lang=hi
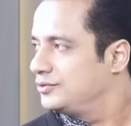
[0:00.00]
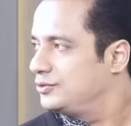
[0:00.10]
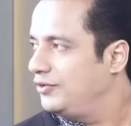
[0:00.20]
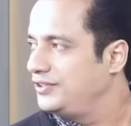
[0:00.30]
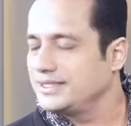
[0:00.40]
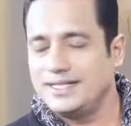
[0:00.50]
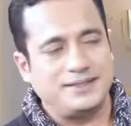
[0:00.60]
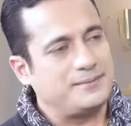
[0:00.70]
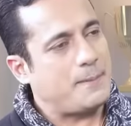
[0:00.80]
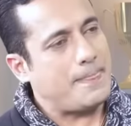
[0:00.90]
तो ऑफिस गए
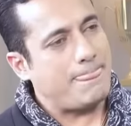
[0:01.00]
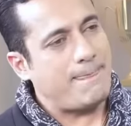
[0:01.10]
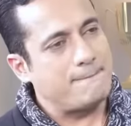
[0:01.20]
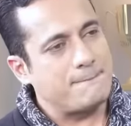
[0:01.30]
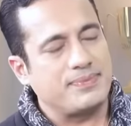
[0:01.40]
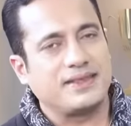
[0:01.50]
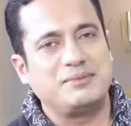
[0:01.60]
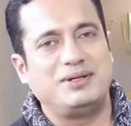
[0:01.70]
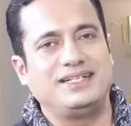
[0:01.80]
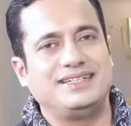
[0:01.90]
कि
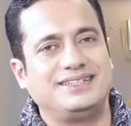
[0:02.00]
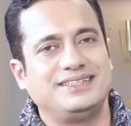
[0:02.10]
भाई